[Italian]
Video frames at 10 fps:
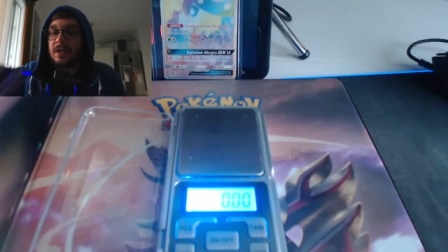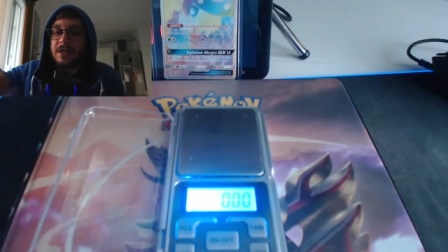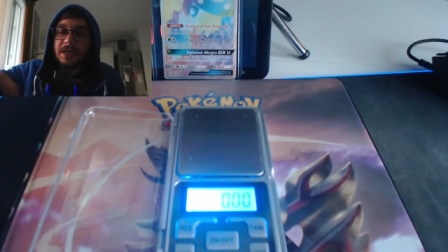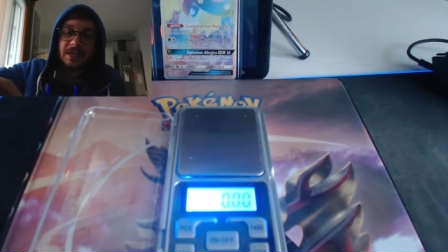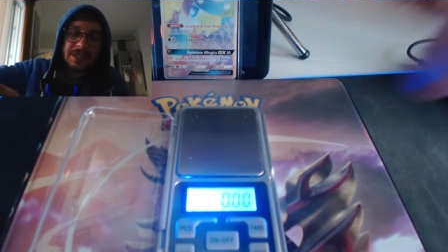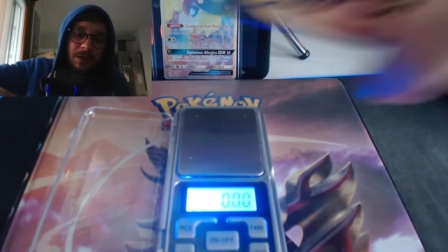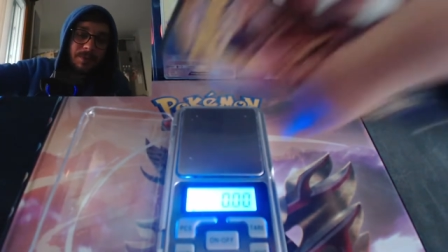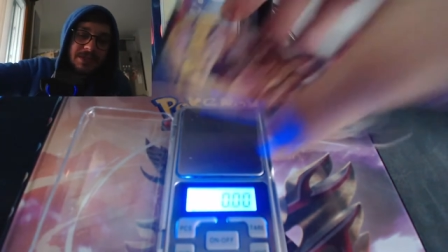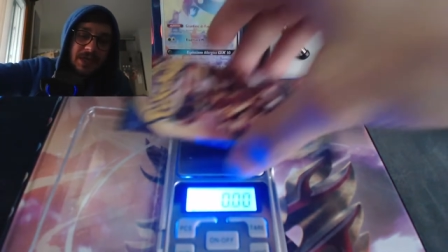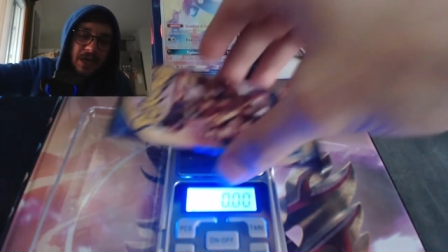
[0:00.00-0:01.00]
Iniziamo a
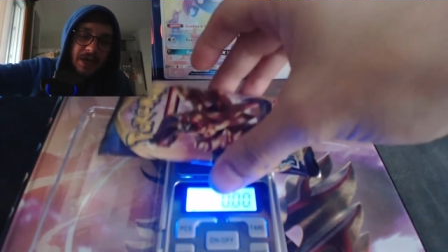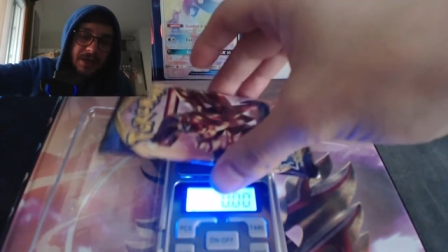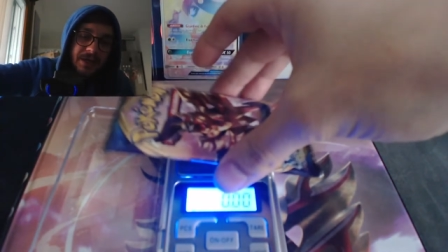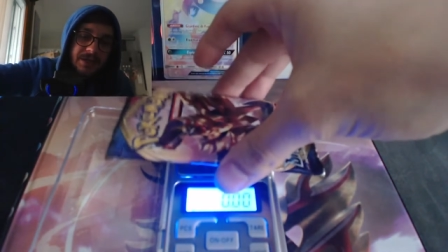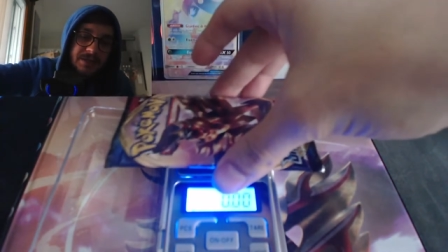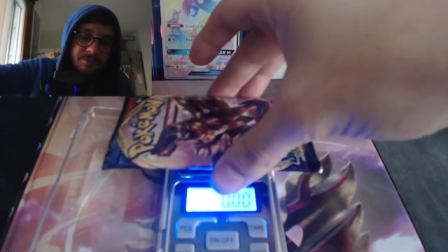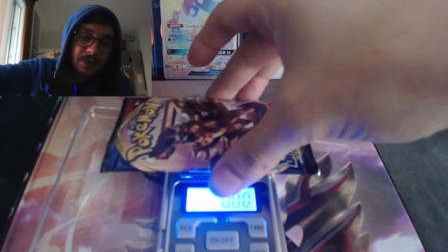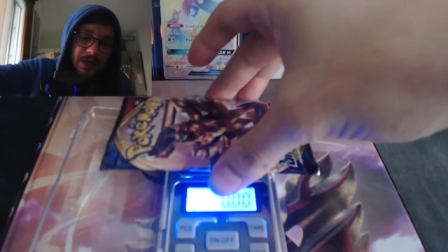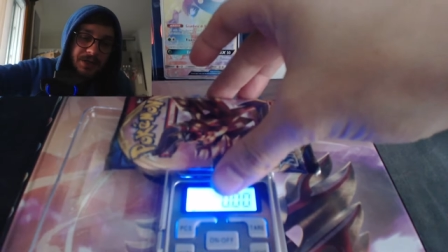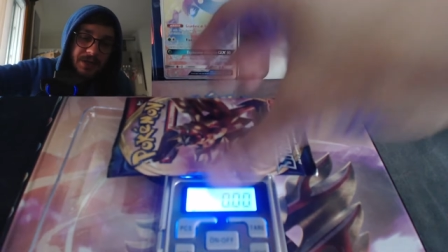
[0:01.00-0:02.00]
pesare
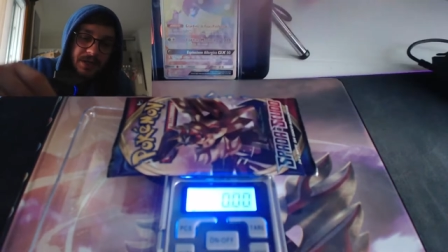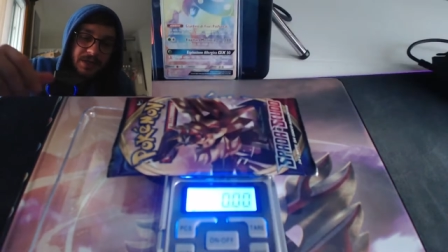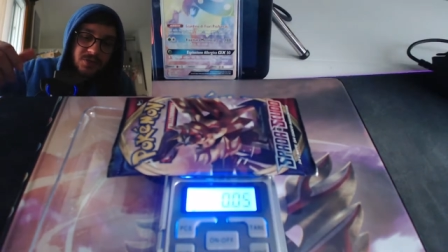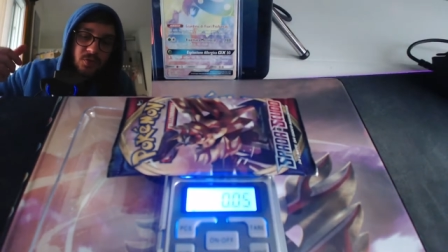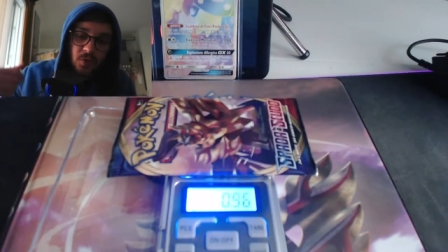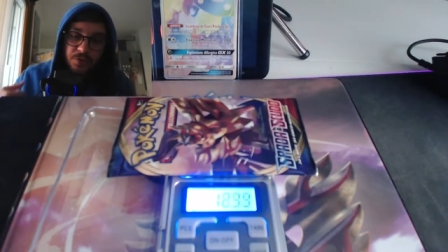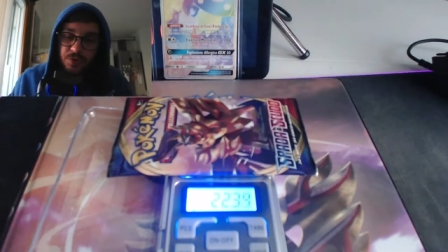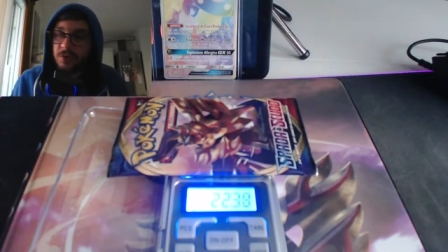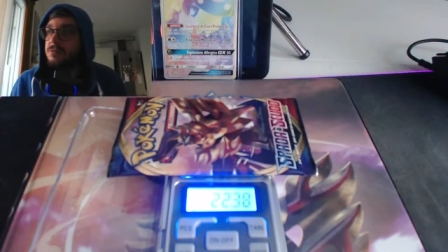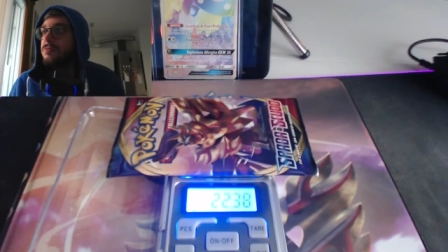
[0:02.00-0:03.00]
spada e
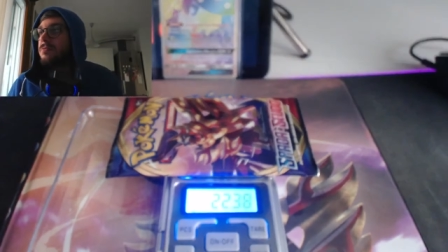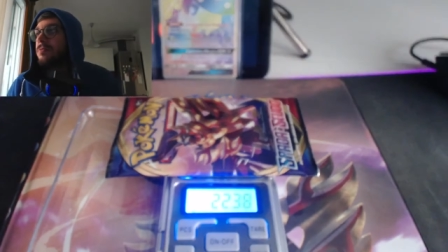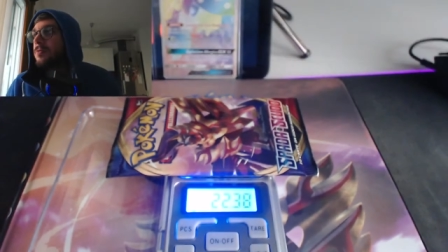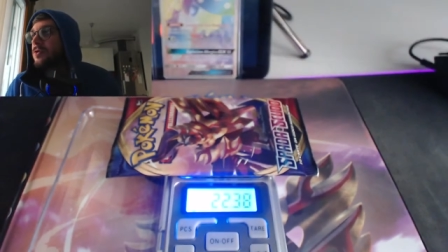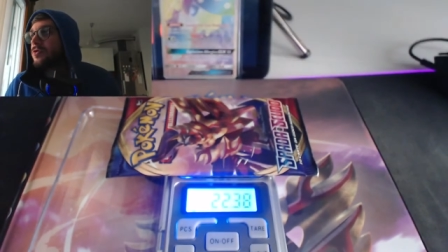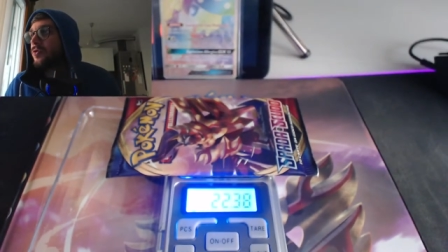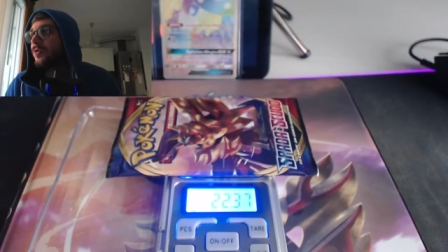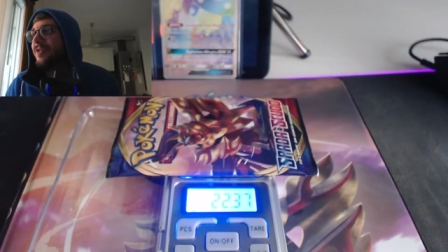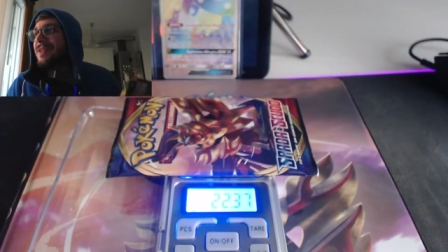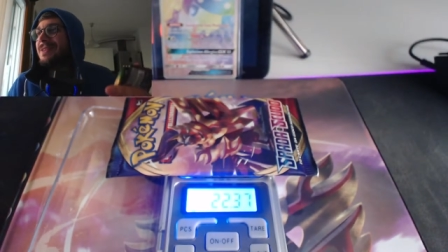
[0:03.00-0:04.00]
scudo sono
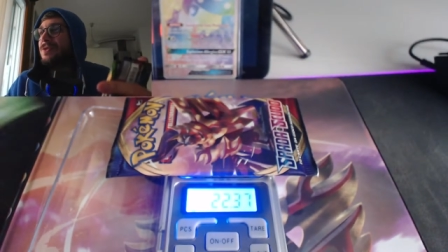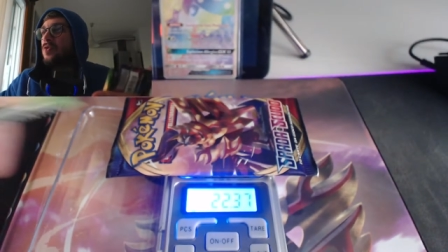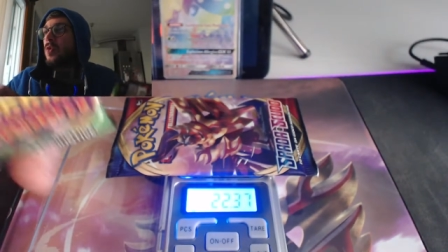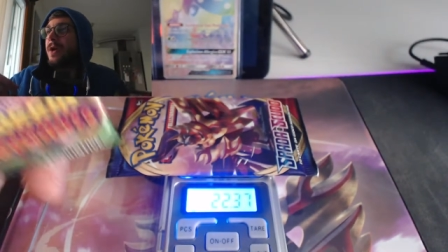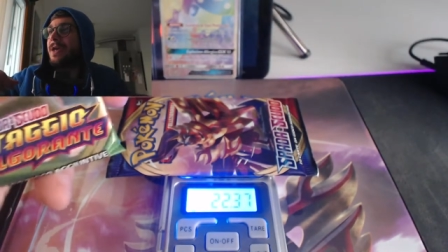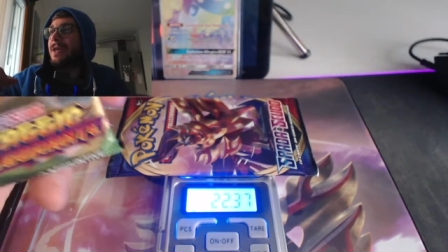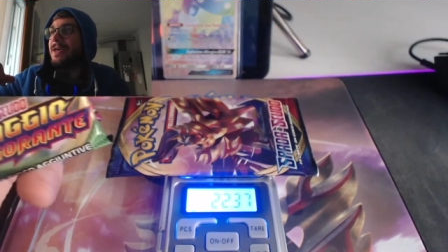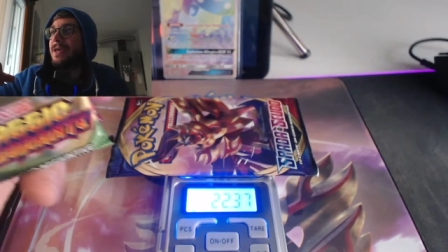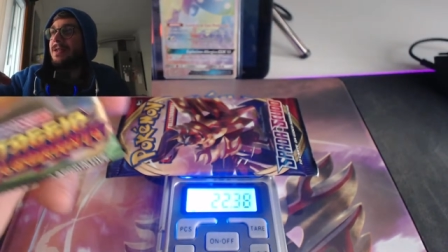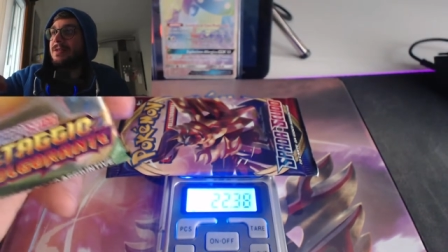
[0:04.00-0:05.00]
22
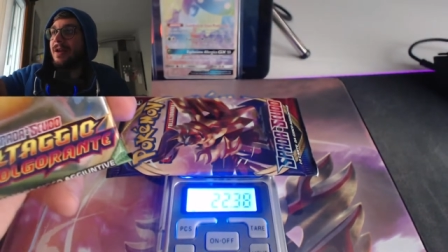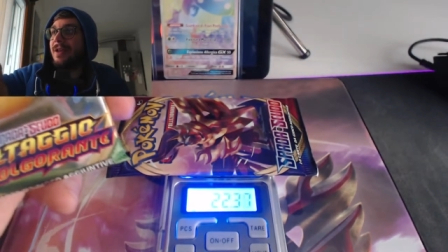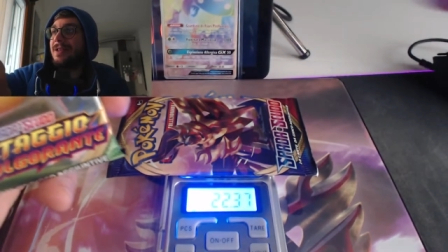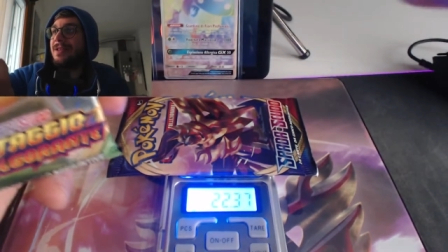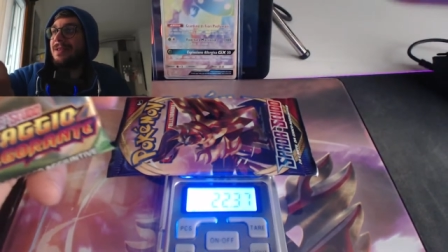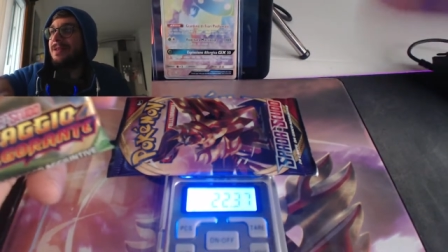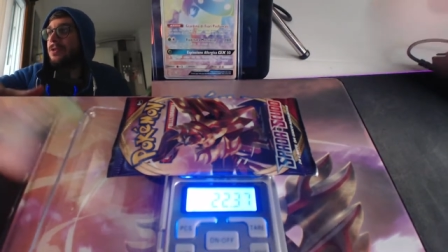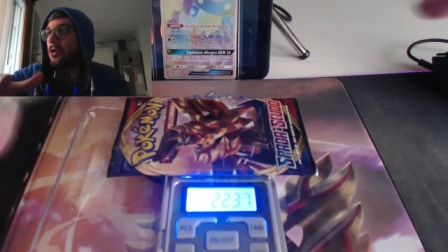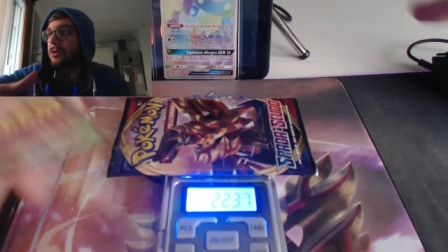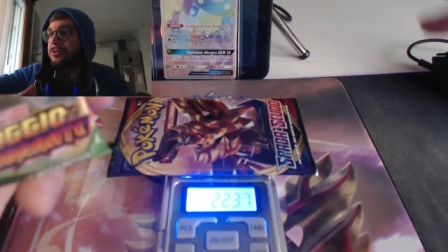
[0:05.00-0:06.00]
e
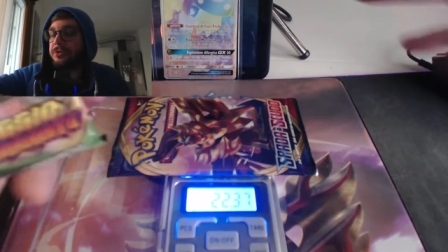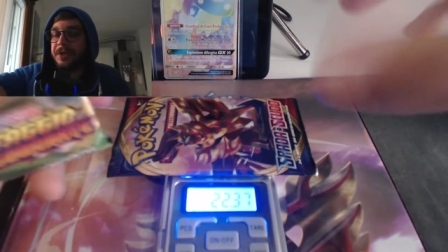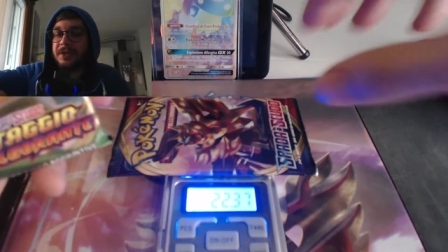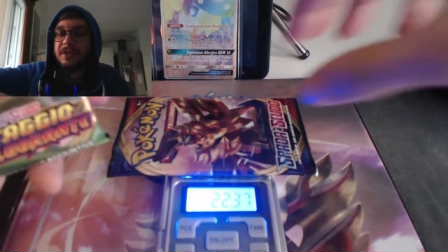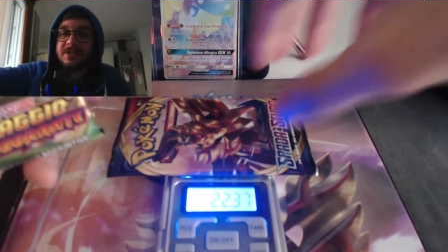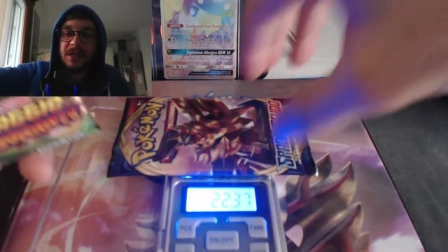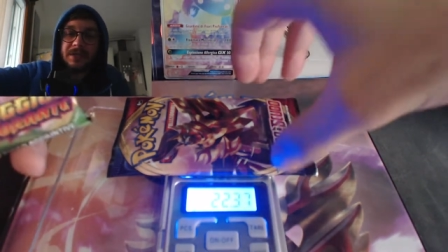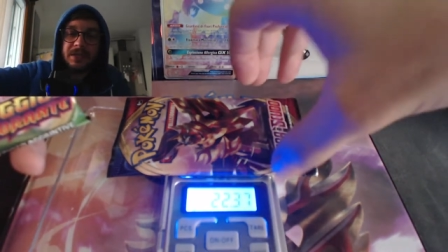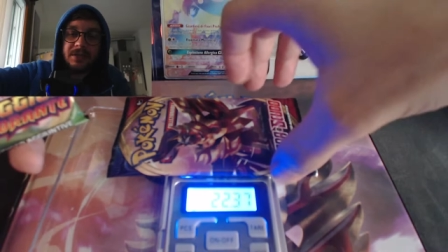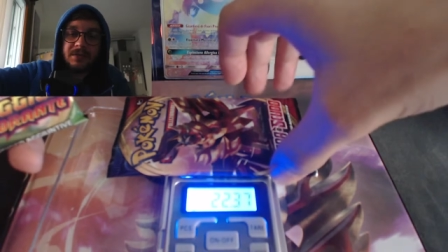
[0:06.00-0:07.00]
38
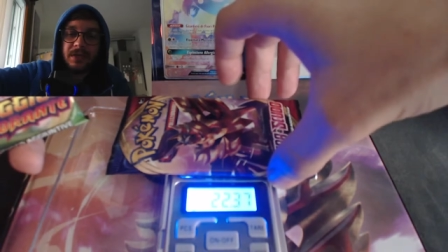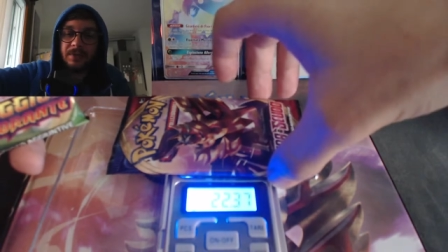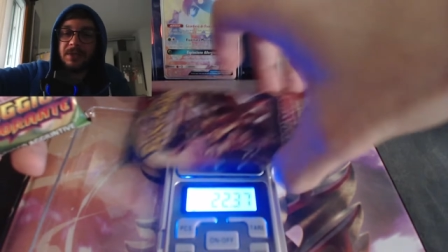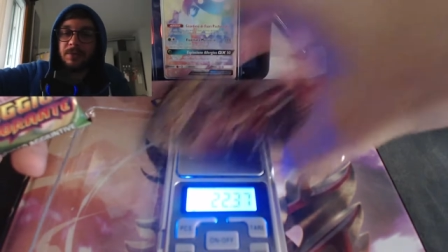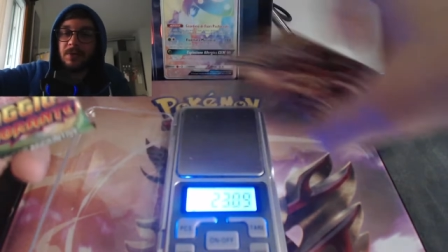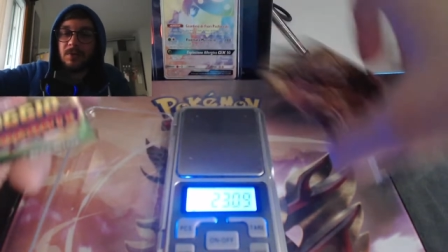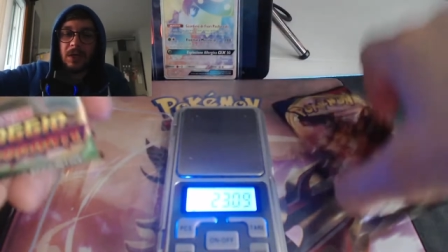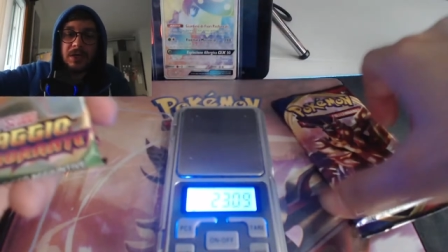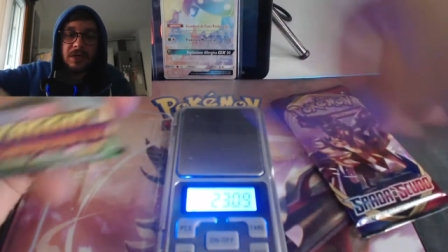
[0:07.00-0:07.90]
37 ok mettiamolo qua